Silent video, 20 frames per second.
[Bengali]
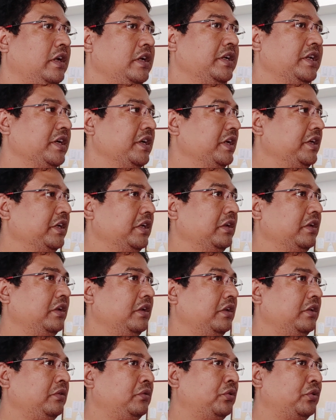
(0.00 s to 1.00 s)
ইন্টারনেটের
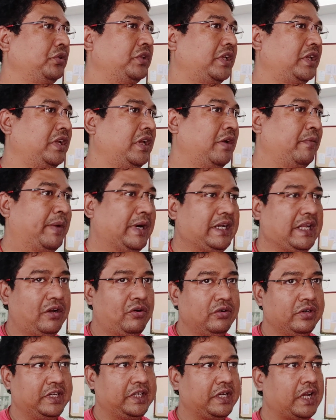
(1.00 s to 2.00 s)
থ্রুতে বাট
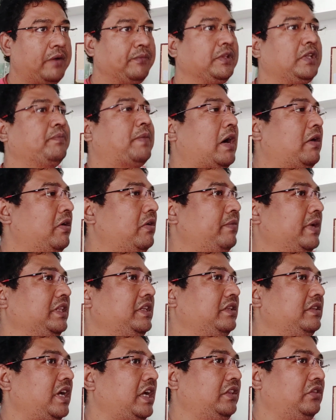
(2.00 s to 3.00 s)
এখন এটা আমাদের বাবা
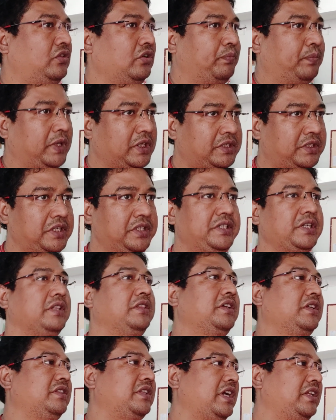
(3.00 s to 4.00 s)
মাদের দায়িত্ব প্লাস
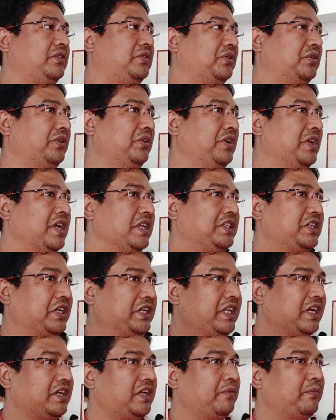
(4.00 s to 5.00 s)
টিচারদের দায়িত্ব যে
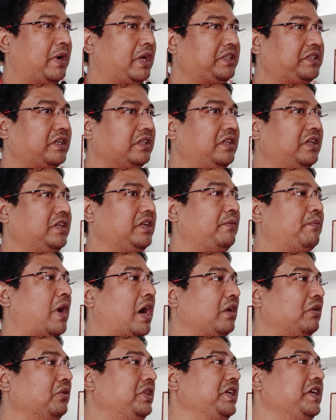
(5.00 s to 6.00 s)
এটাকে বাচ্চাদেরকে
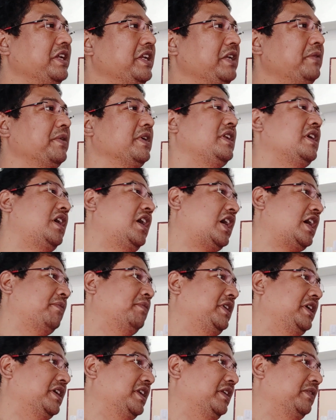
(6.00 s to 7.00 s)
ভালো দিকে নেবে না
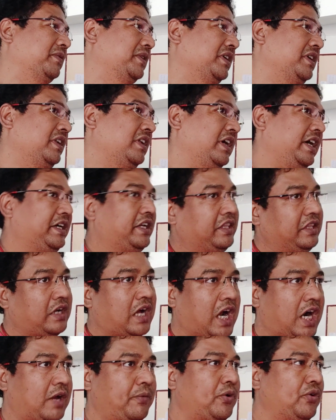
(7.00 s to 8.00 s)
খারাপ দিকে নেবে এটাতে
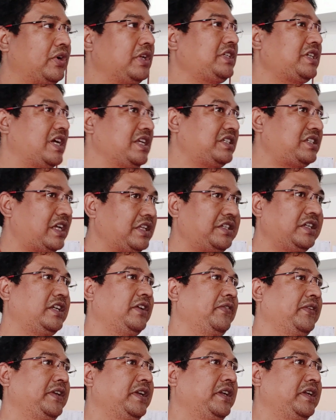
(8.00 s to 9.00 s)
খারাপ হওয়ার চান্স আছে
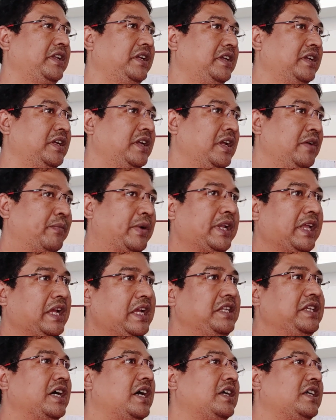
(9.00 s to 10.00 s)
ডেফিনেটলি বাট
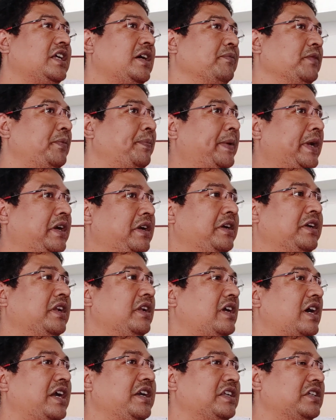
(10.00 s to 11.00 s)
এই জায়গাটা আমাদের
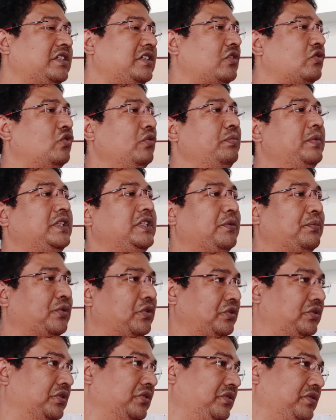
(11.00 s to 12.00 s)
প্যারেন্টাল গাইডেন্সটা খুব বেশি
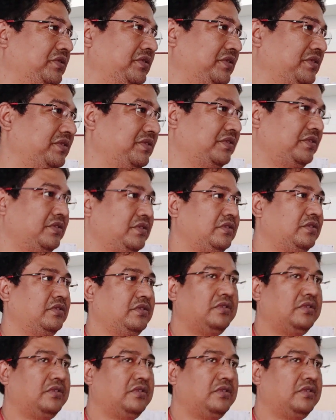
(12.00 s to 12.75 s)
প্রয়োজন আজকে